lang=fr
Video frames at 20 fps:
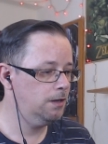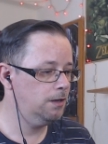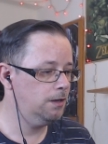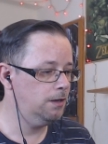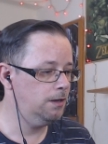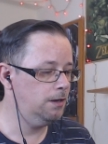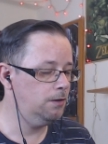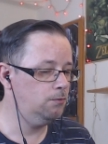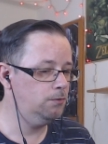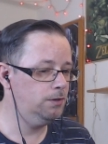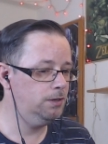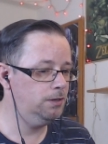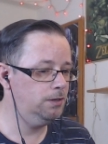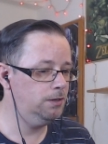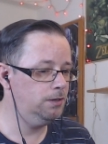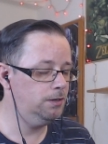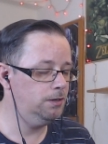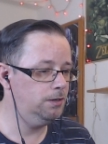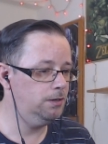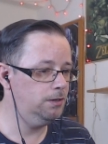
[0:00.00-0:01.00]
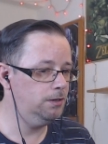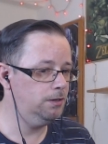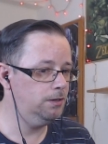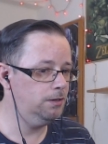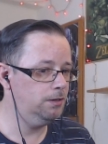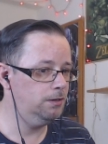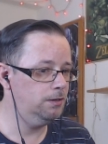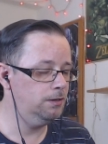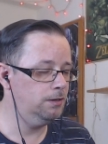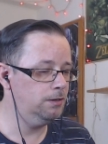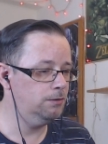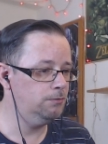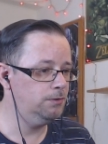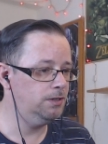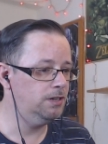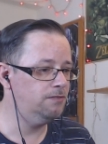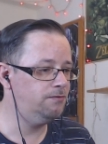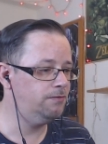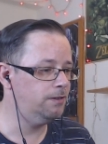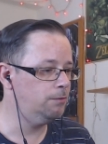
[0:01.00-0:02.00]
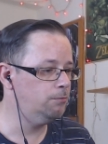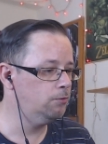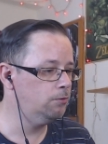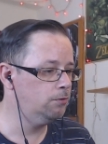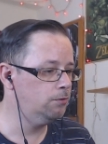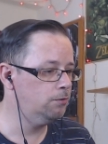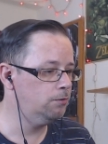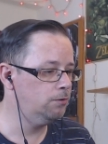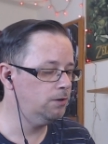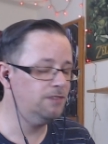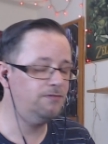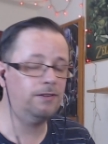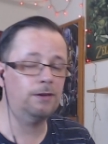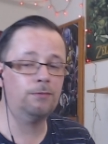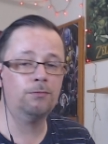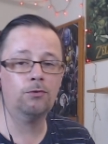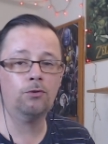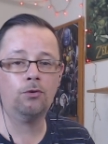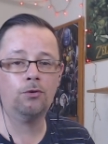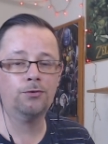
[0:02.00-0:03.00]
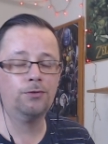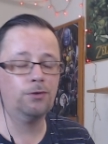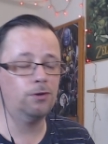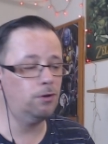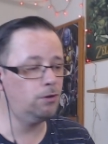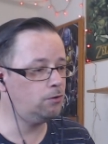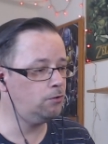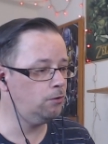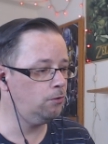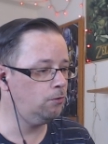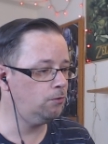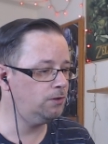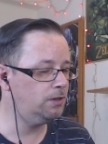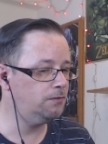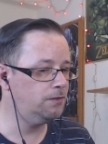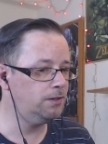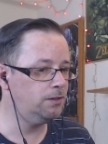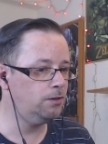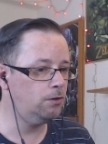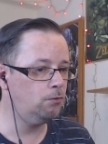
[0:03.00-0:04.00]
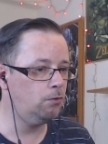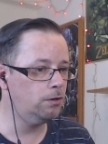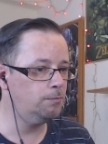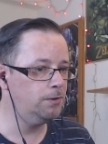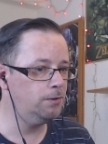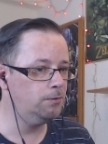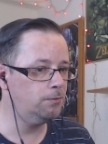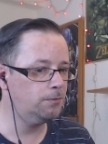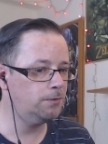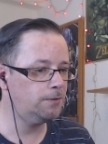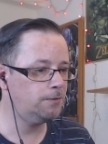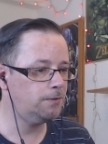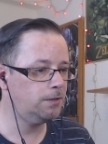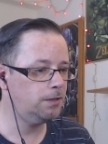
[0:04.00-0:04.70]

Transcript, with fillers: Et eh oui, et eh oui, les fameux, les fameux rôdeurs que l'on avait dans World Beyond.